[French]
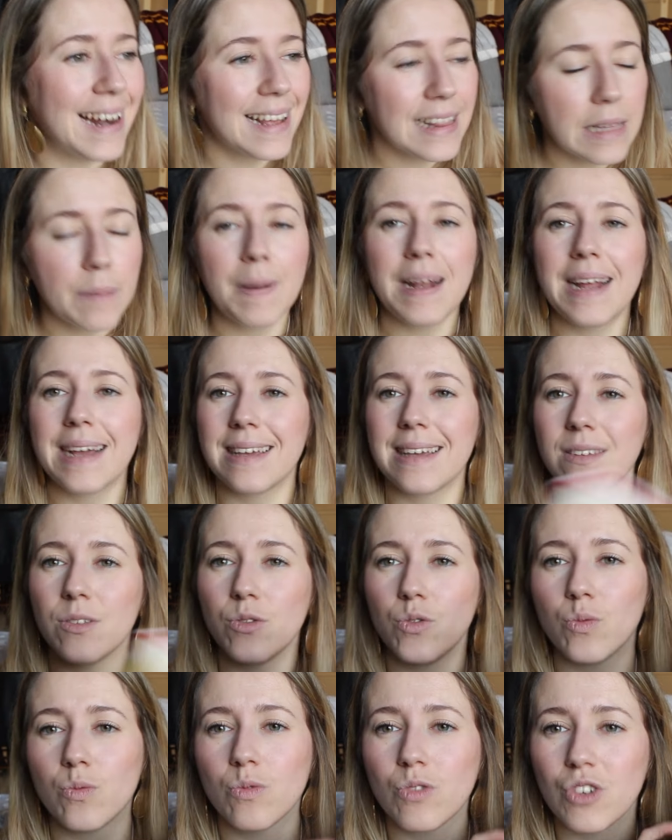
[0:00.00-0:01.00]
là n'est pas la
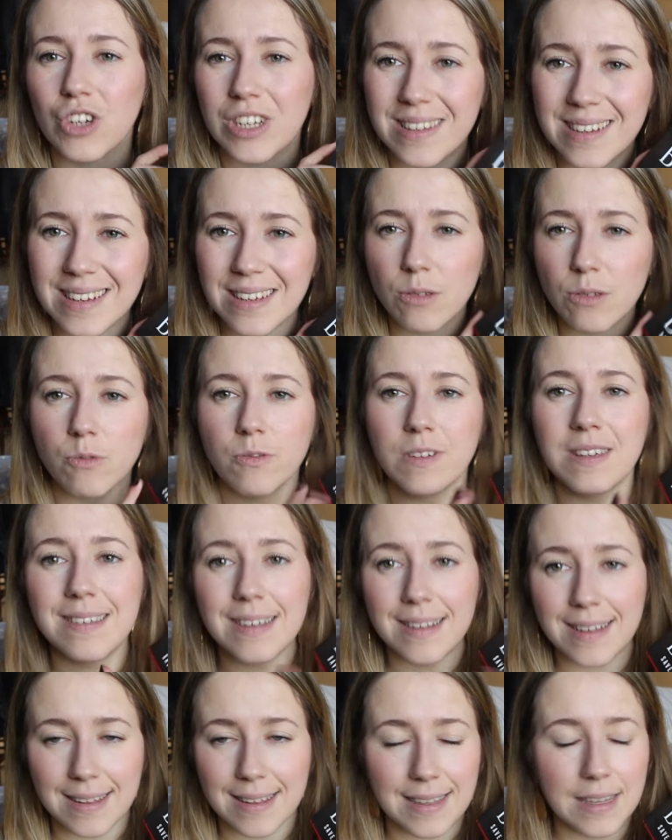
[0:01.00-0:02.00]
question. J'ai très envie
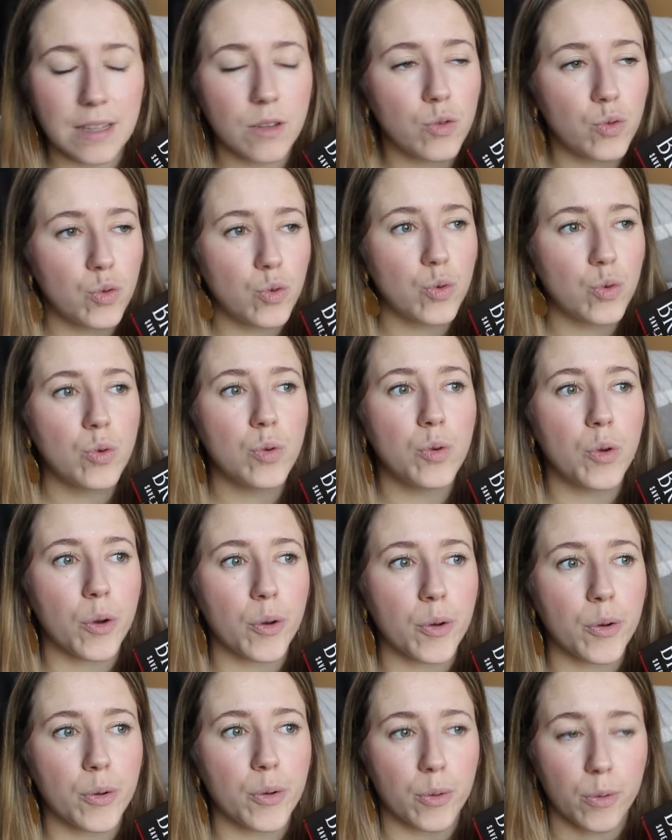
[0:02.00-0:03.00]
cette année de
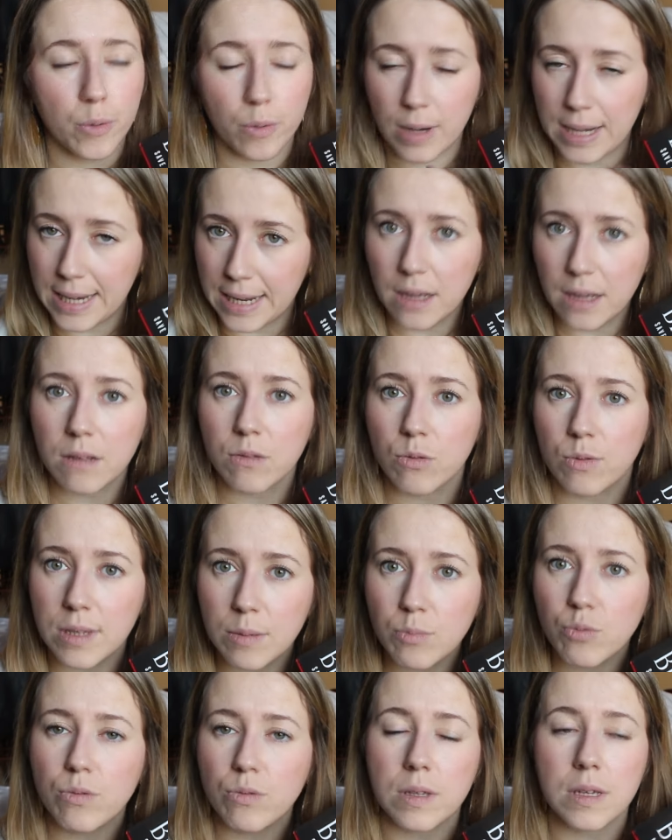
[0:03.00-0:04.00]
euh, lire, de
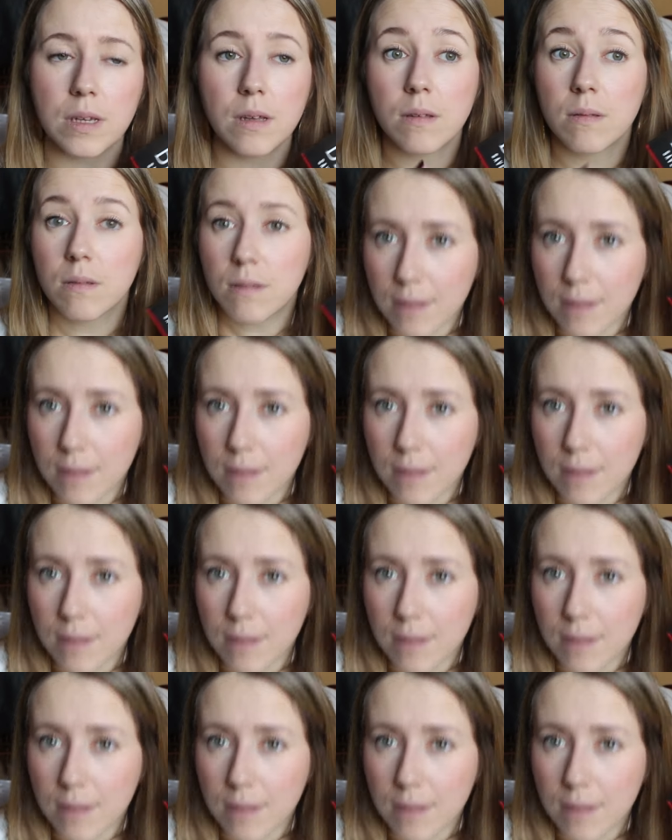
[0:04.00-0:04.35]
débuter